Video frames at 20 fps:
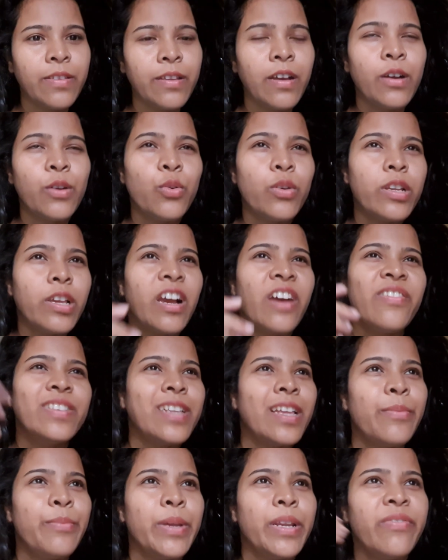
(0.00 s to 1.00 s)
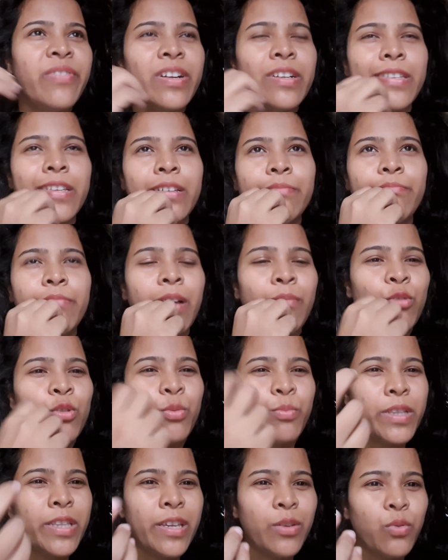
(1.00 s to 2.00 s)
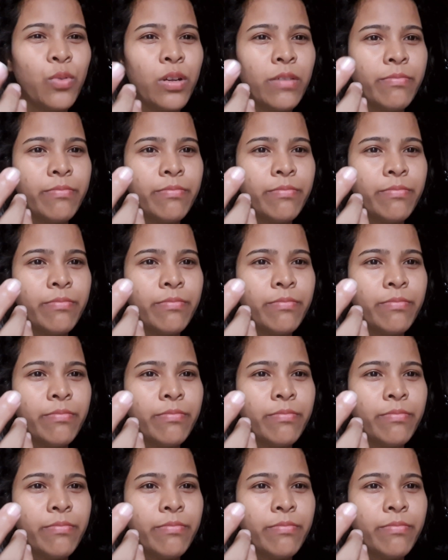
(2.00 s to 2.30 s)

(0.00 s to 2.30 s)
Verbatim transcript: अखरोट के काफ़ी सारे बेनिफिट्स हैं आपको तो पता ही होगा